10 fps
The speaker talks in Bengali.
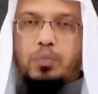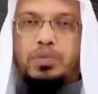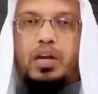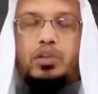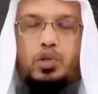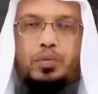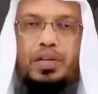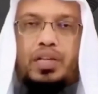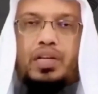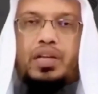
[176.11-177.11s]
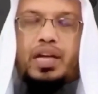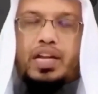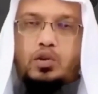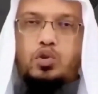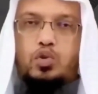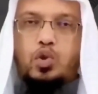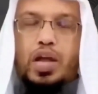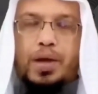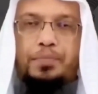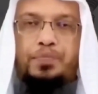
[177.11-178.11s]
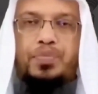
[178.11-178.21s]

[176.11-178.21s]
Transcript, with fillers: কম তেলাত করবেন এটা হলো সুন্না